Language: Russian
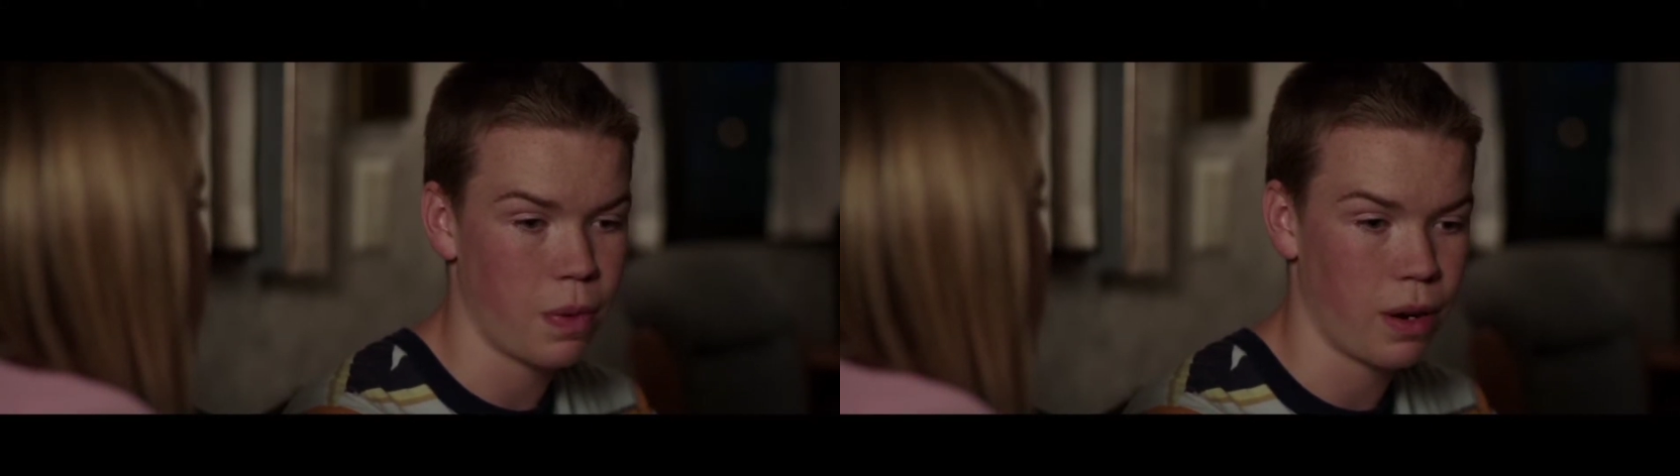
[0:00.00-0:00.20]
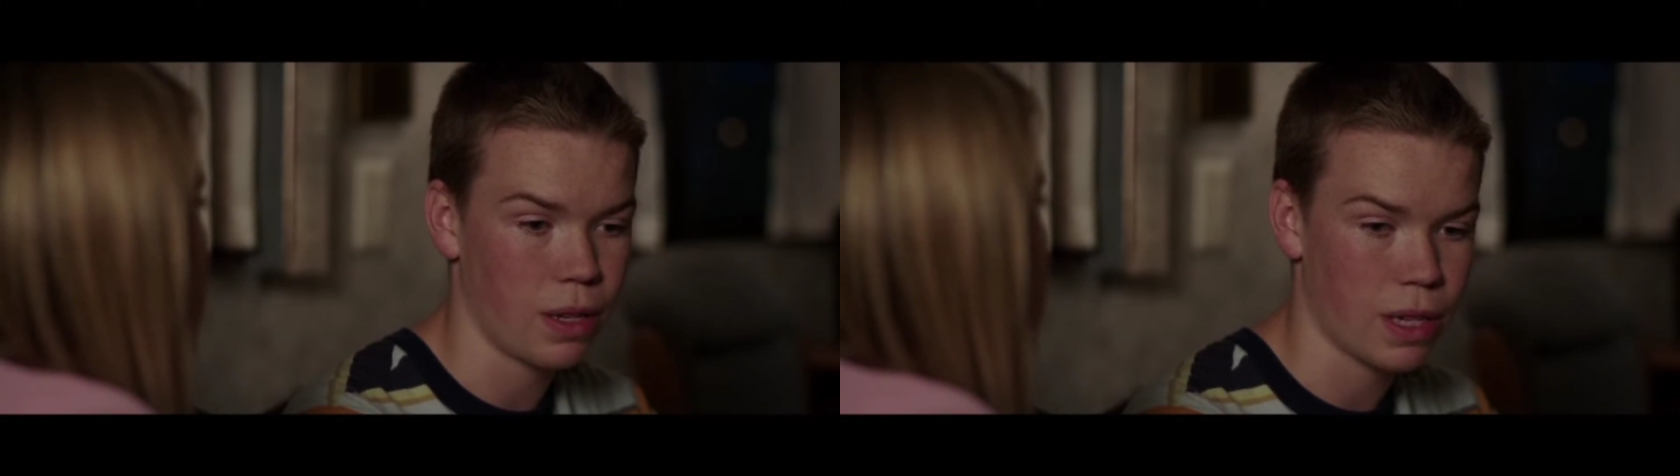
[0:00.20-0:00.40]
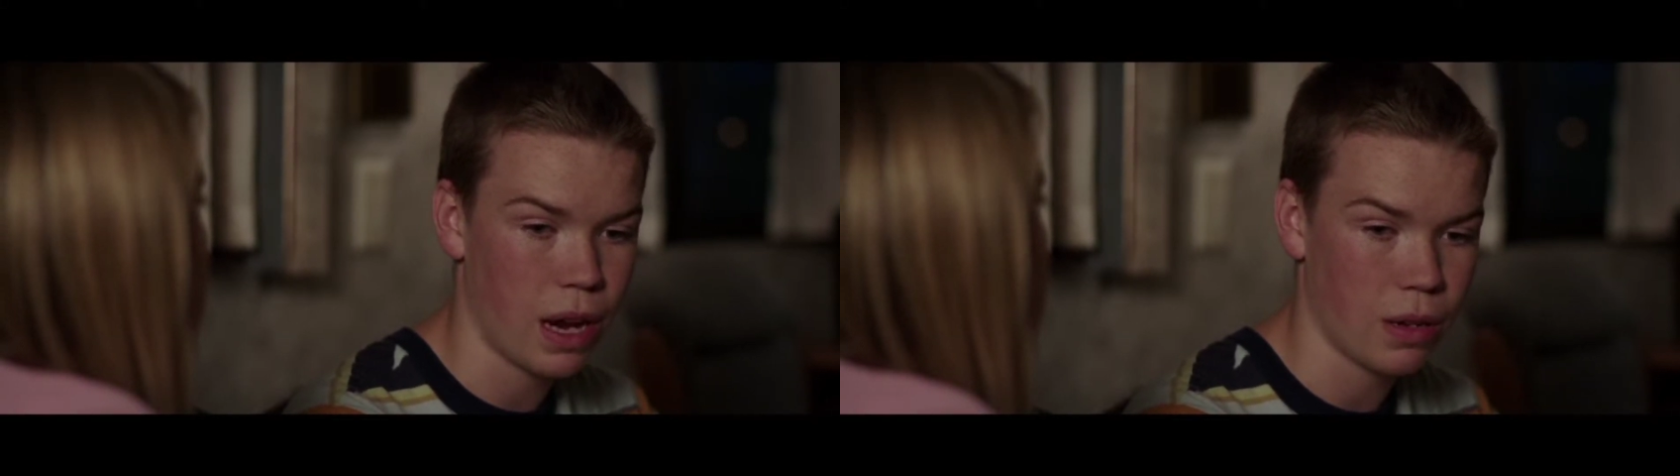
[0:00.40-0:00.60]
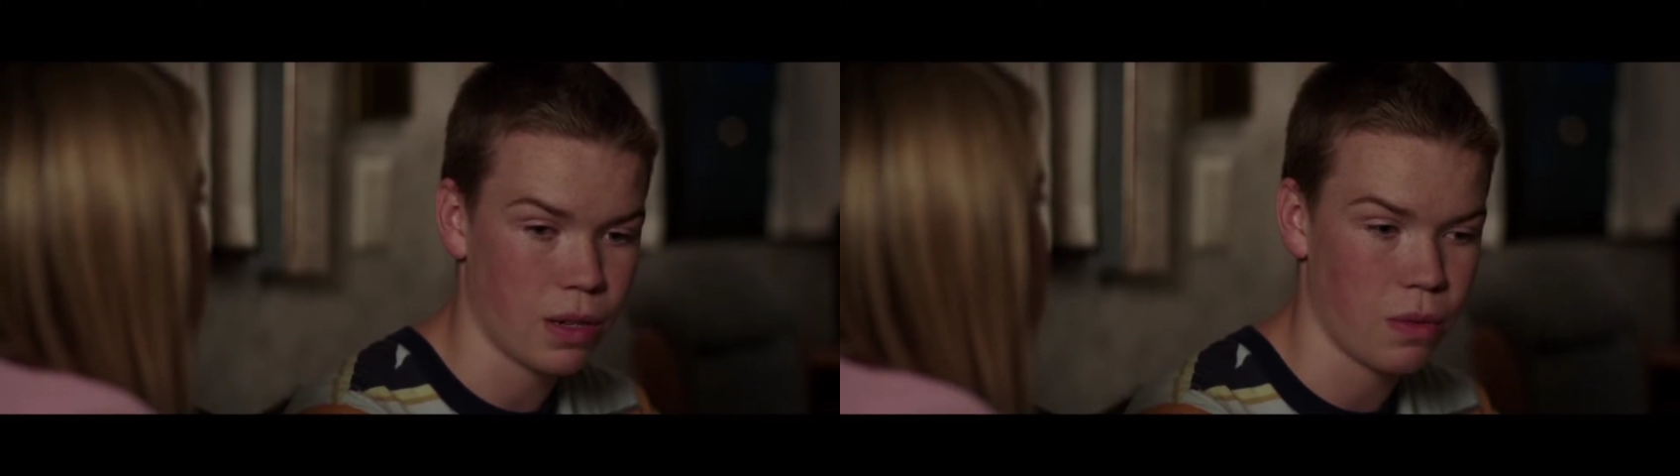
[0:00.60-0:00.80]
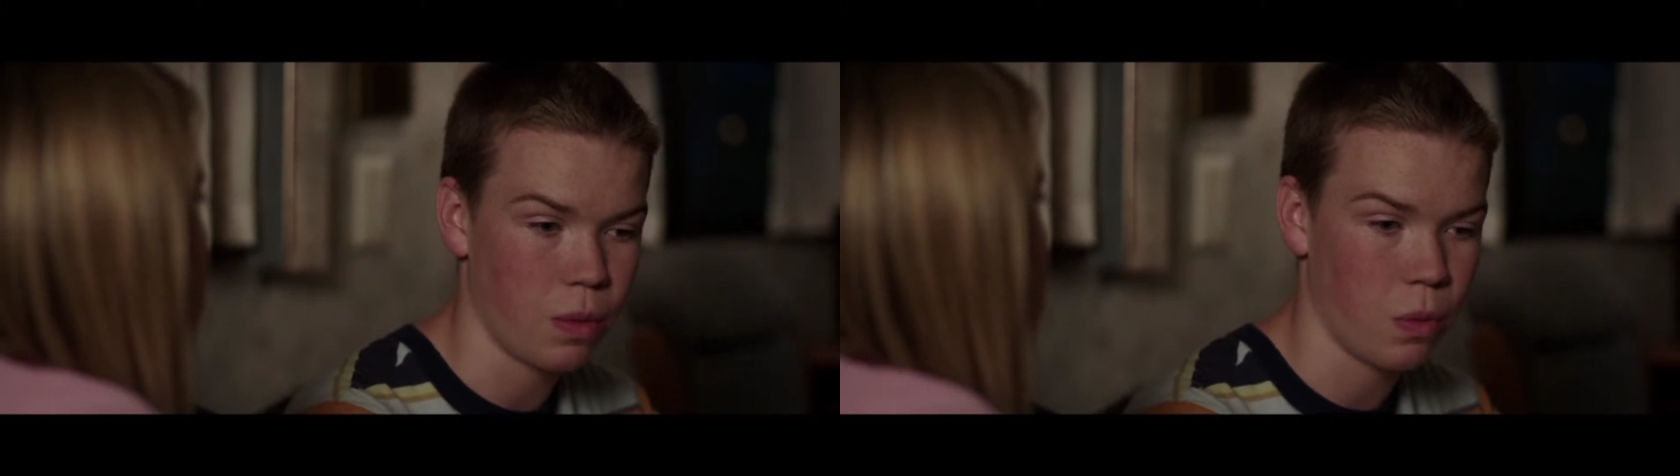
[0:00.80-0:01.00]
неопытным,
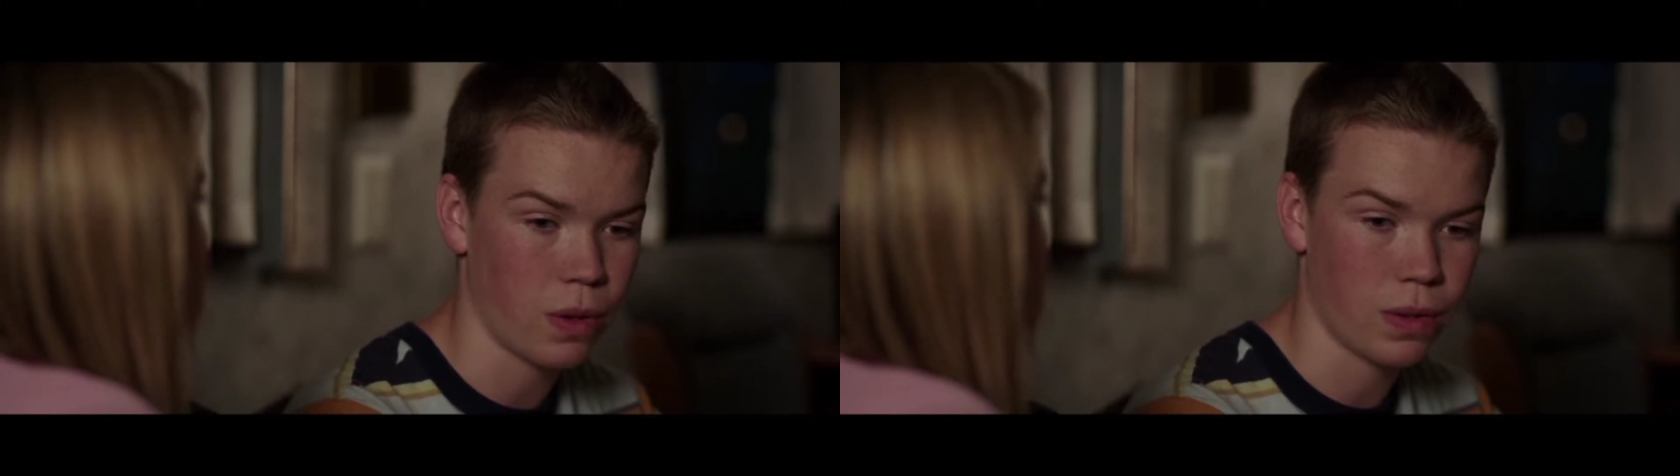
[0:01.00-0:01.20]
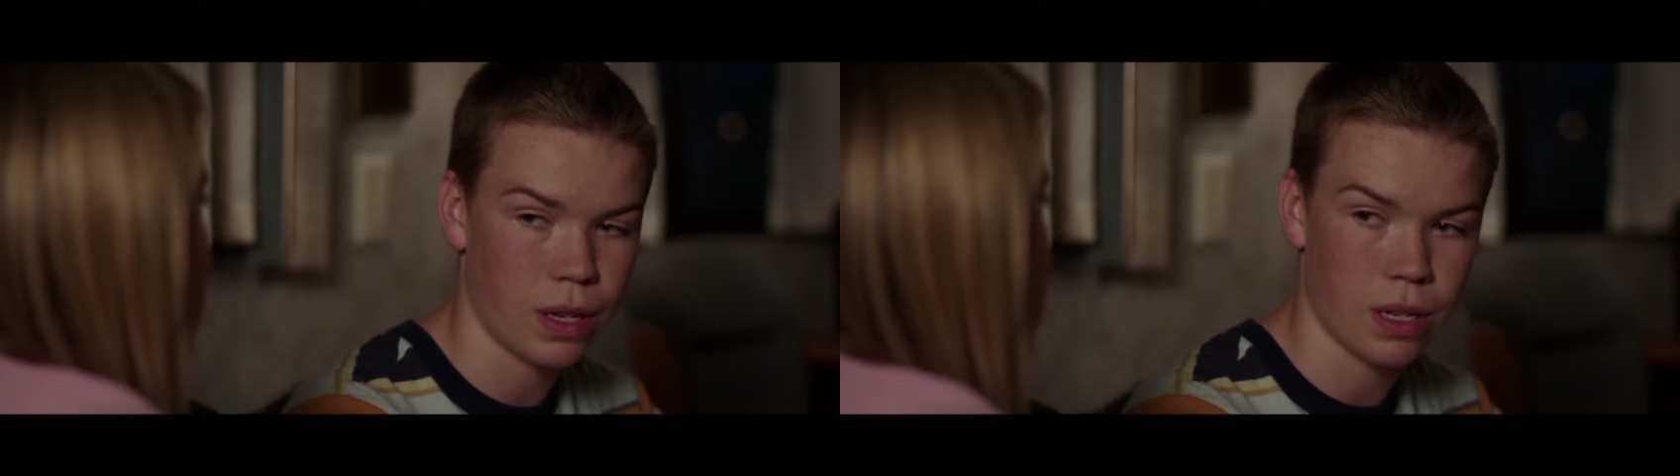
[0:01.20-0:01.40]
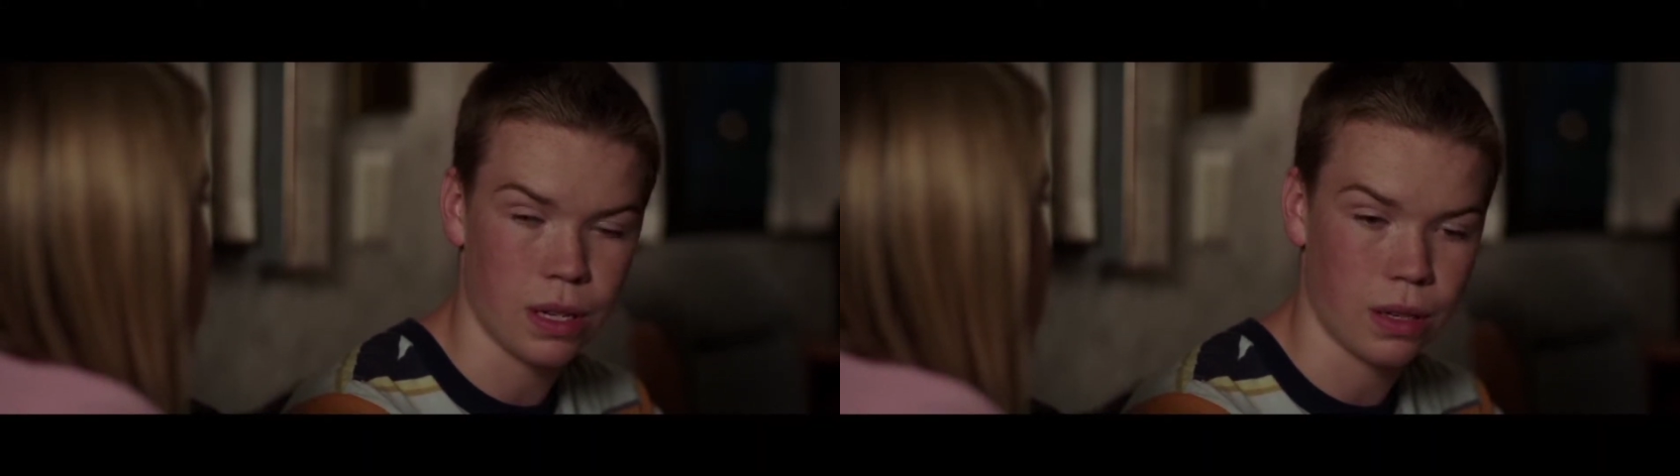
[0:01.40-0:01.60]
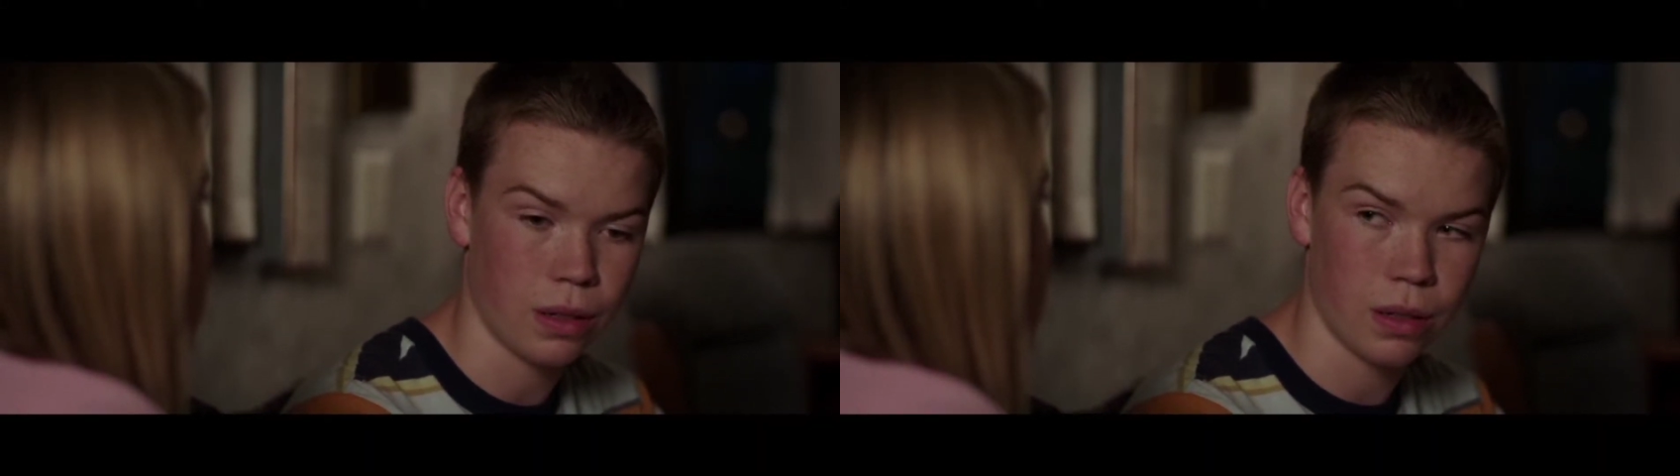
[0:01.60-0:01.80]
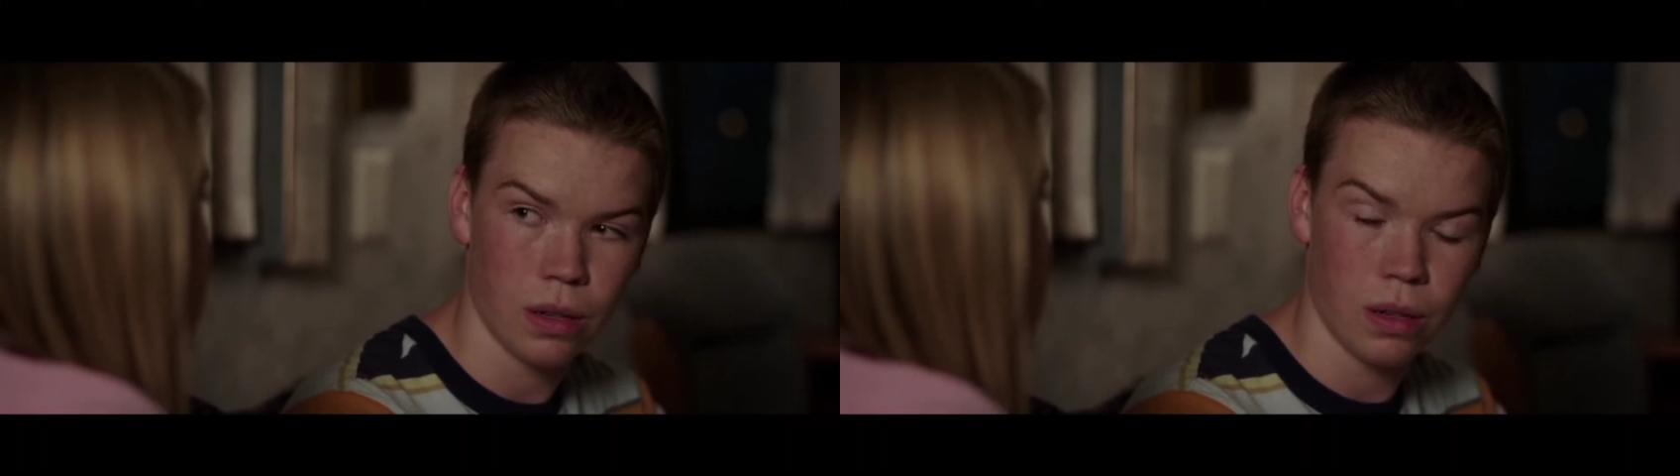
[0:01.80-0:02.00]
который недостоин
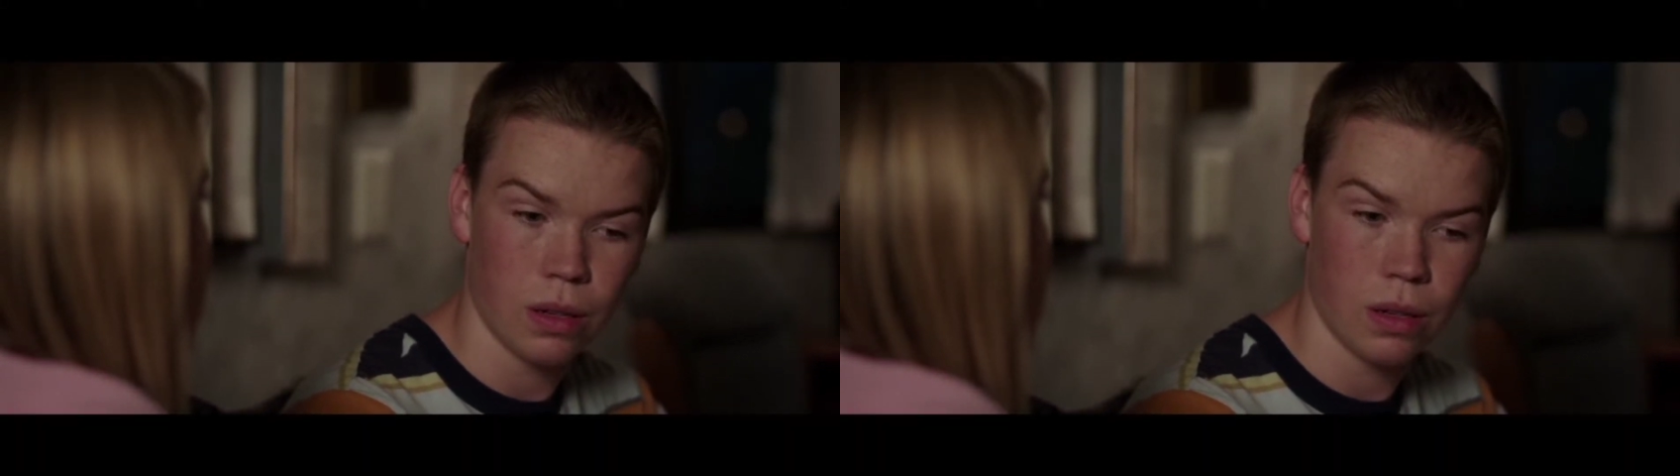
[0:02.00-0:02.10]
поцелуя.